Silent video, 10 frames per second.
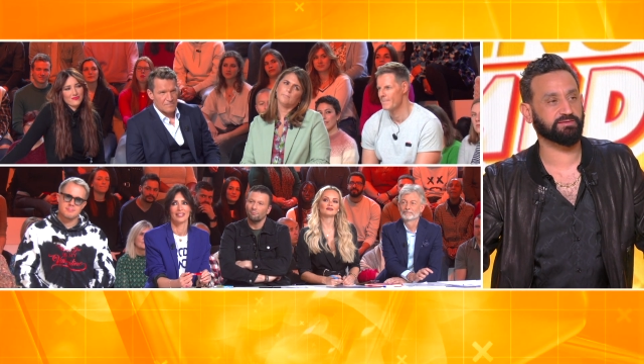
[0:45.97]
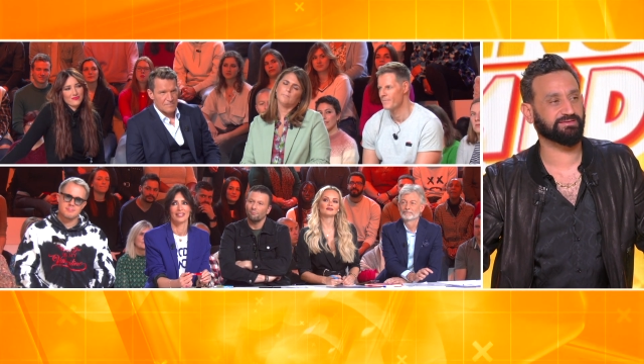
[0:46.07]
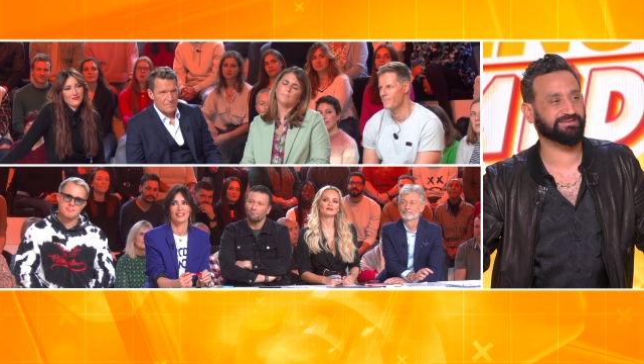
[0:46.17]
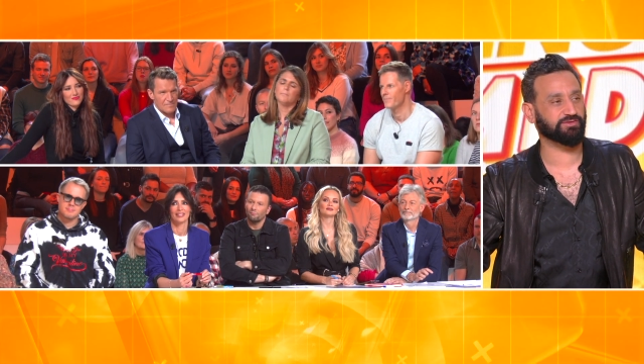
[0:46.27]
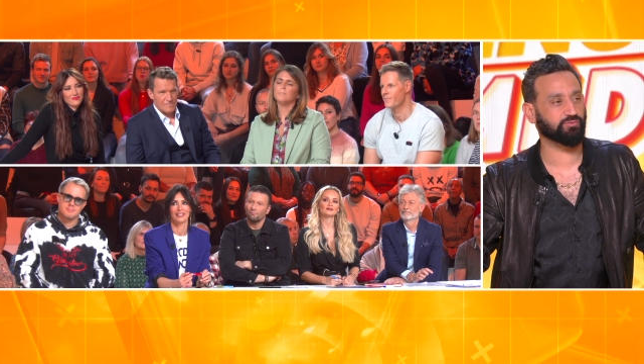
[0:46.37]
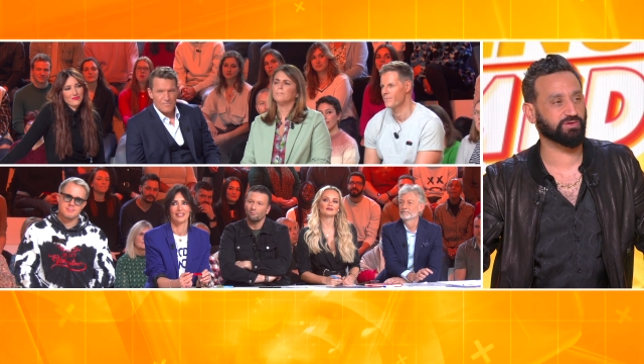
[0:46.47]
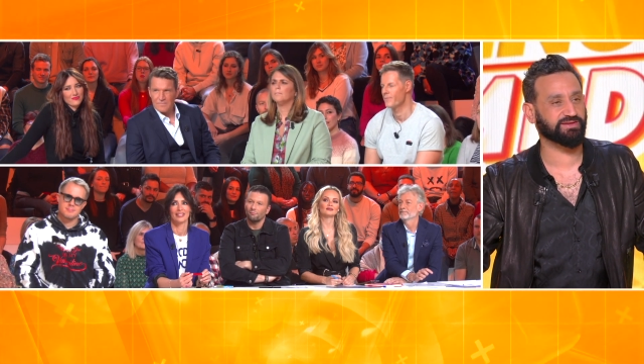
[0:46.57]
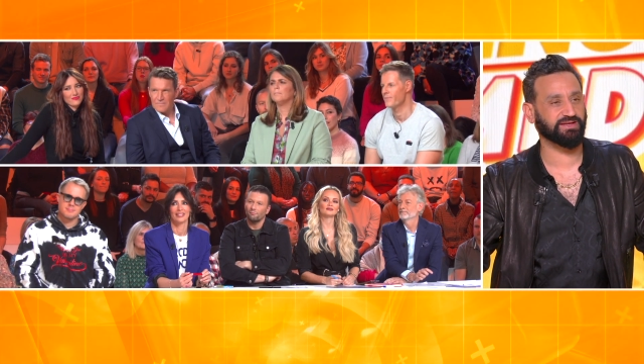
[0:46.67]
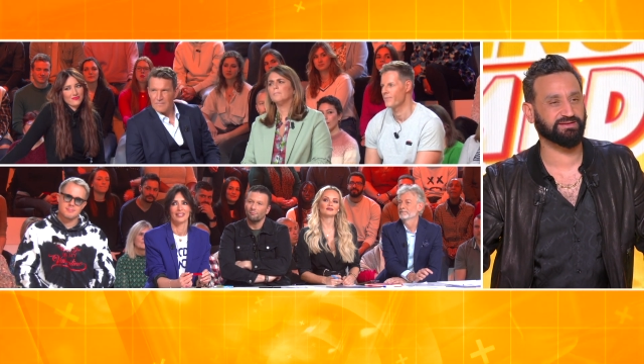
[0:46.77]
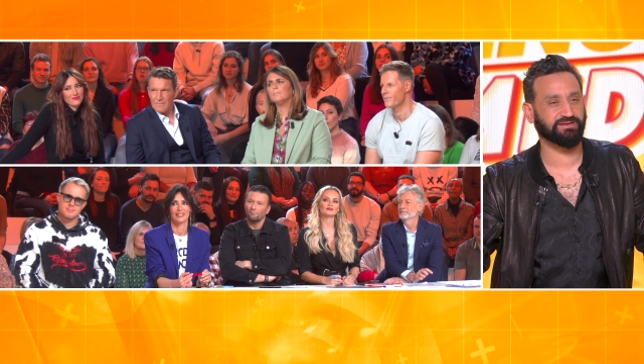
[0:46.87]
Je pense
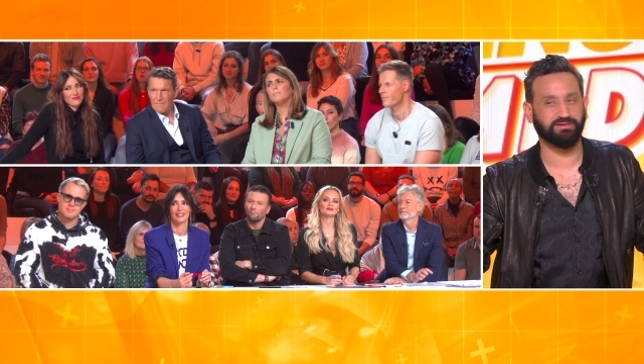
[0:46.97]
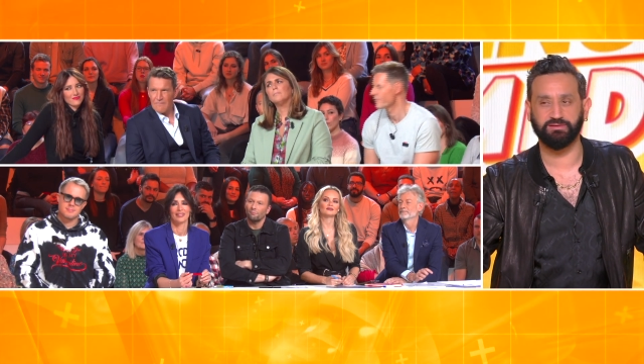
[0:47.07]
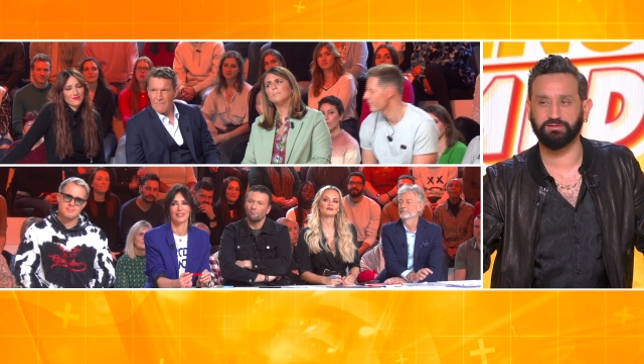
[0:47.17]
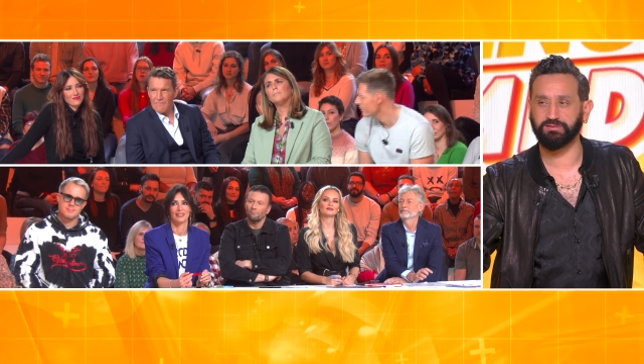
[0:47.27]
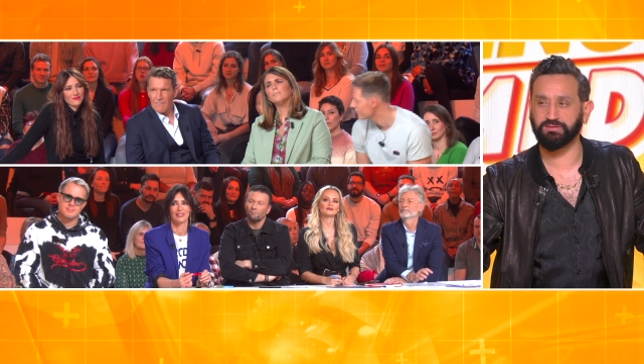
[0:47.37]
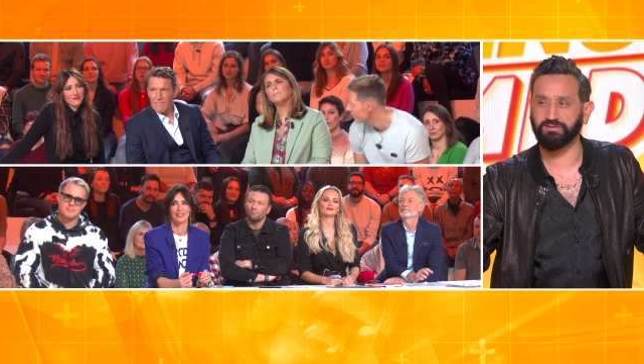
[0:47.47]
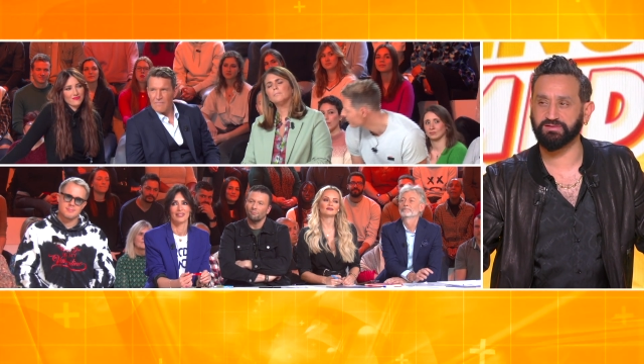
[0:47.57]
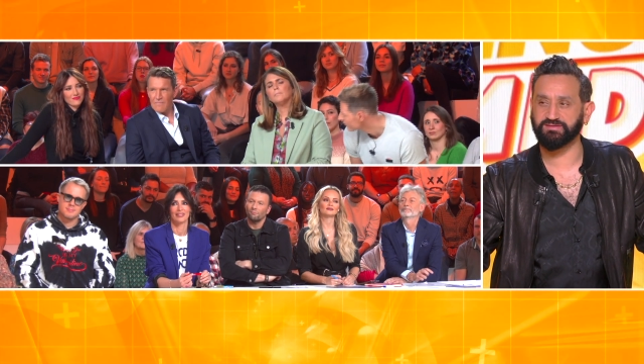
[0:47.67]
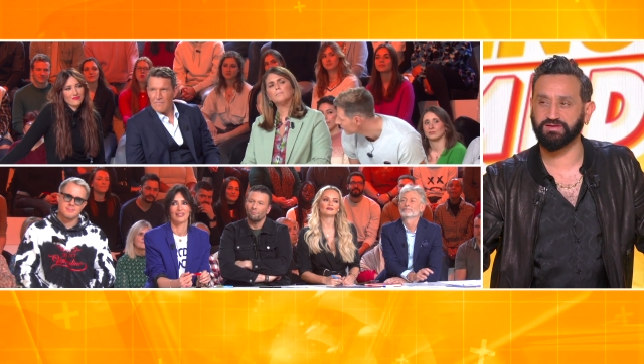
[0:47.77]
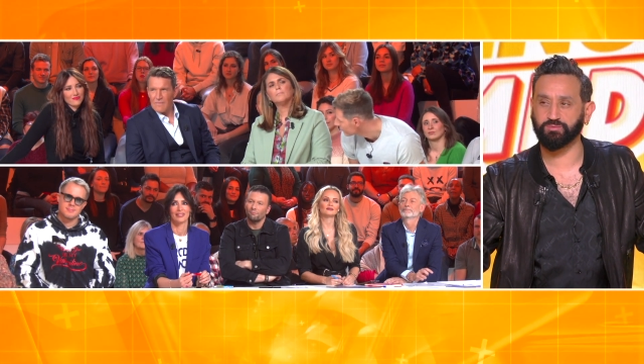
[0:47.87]
qu'après,
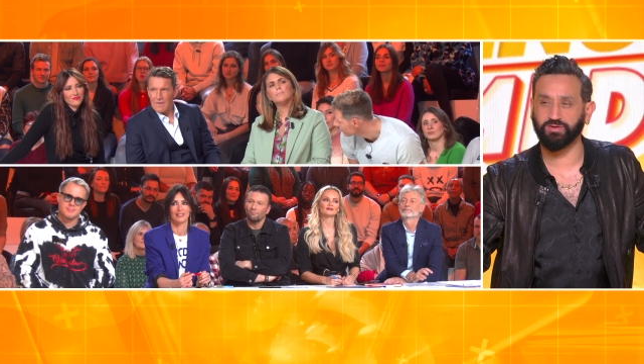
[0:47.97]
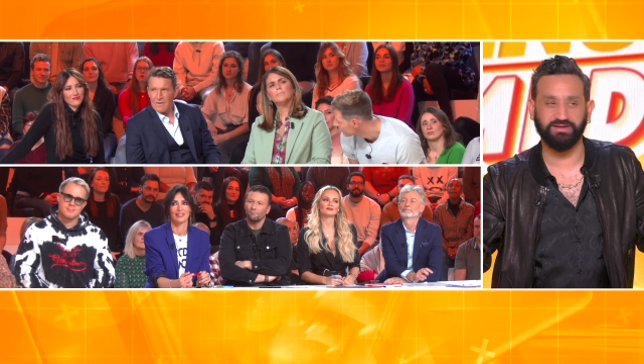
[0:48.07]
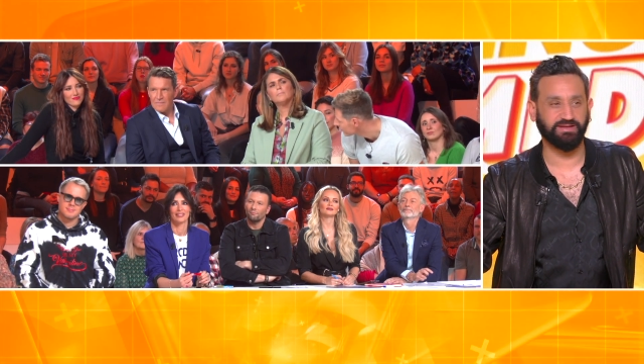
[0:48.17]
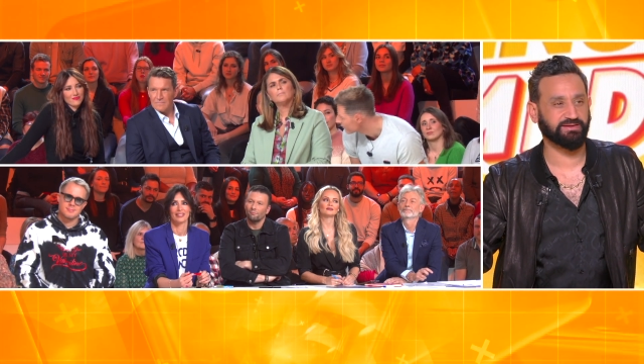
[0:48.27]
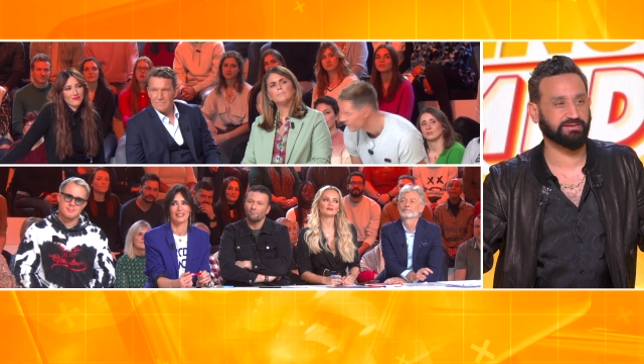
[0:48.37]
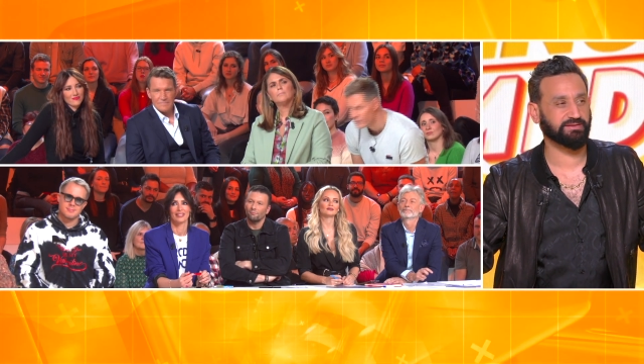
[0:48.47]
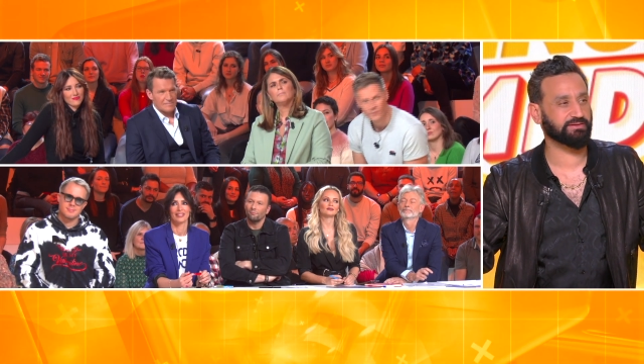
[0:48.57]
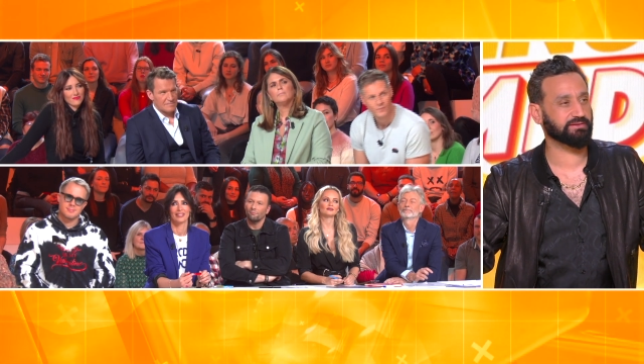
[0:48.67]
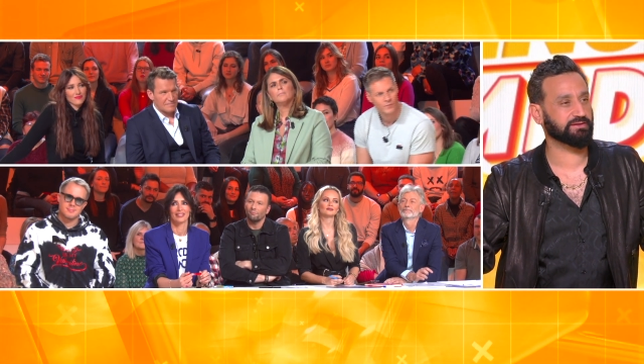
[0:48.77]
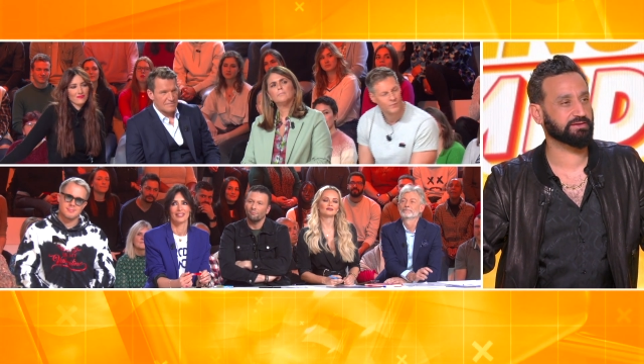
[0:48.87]
ça doit être.
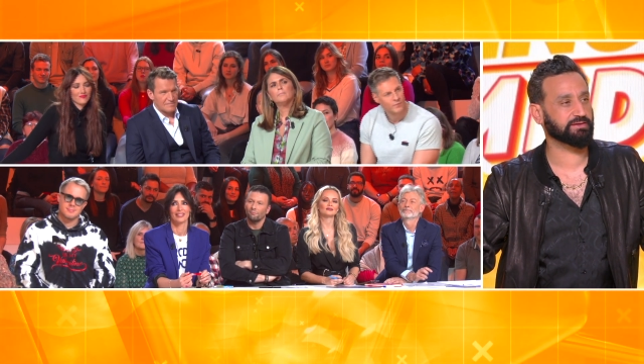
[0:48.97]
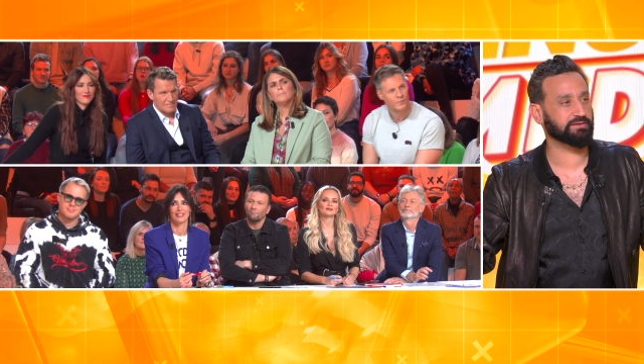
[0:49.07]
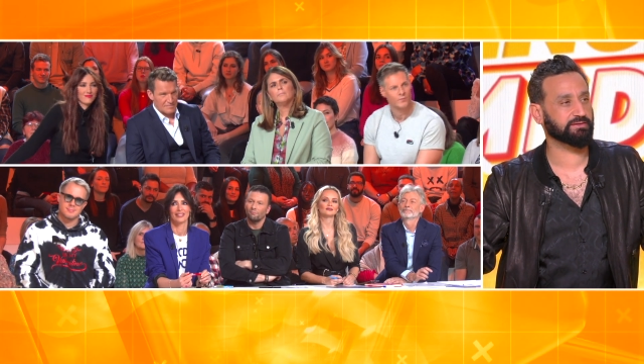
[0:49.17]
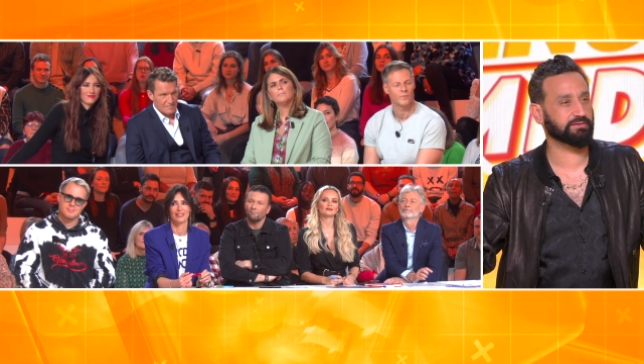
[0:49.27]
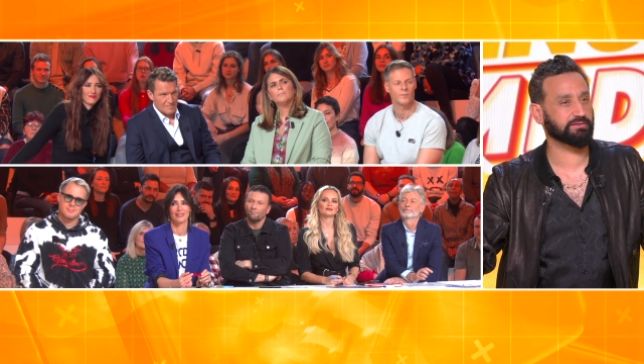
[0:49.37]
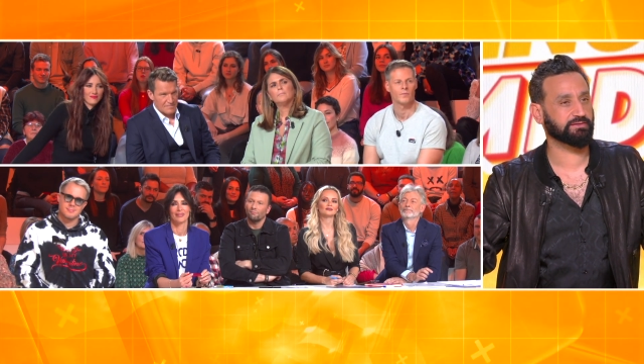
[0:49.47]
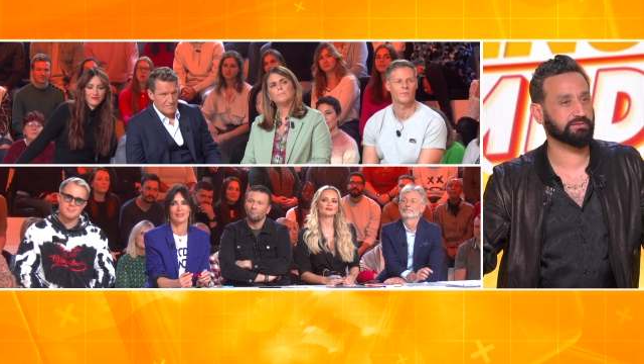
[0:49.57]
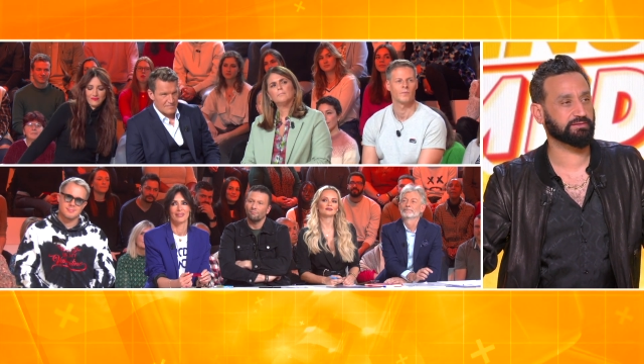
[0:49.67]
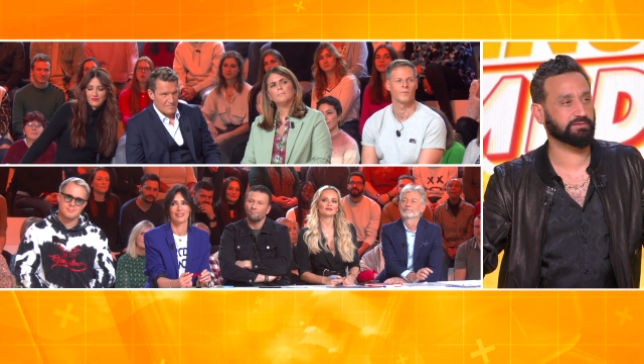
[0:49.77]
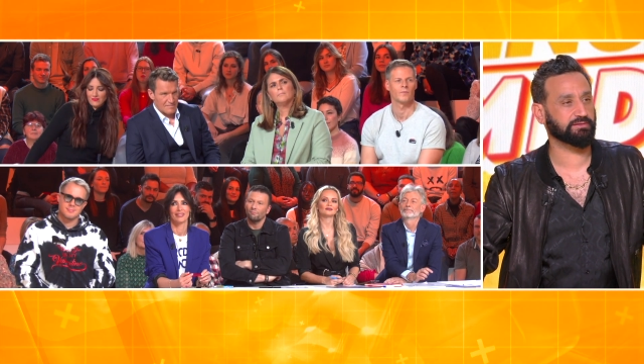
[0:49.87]
Ça doit
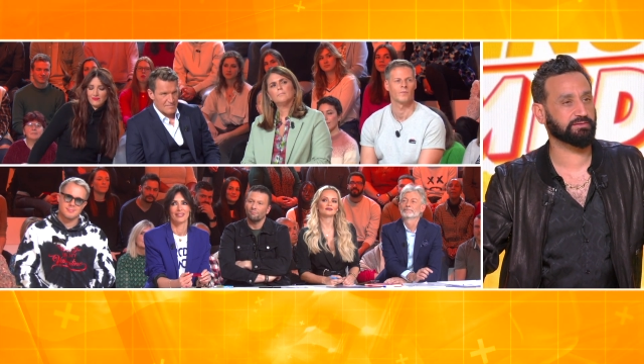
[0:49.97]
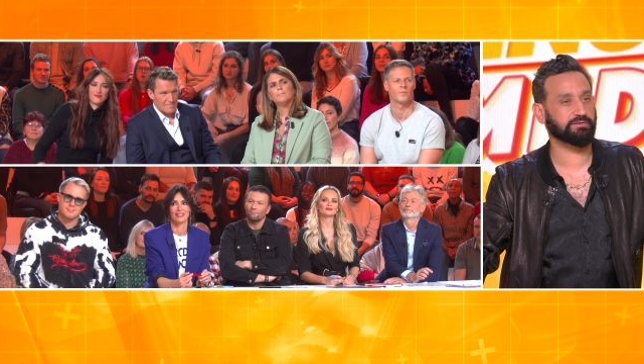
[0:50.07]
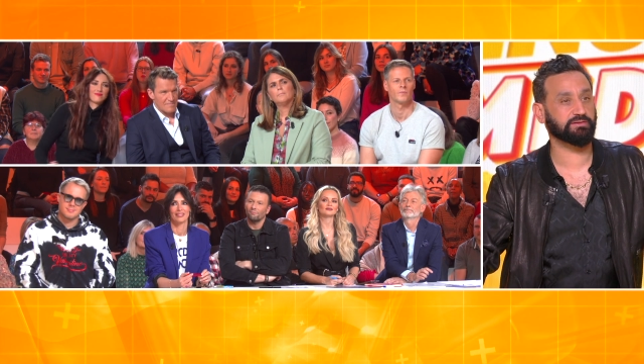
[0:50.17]
être.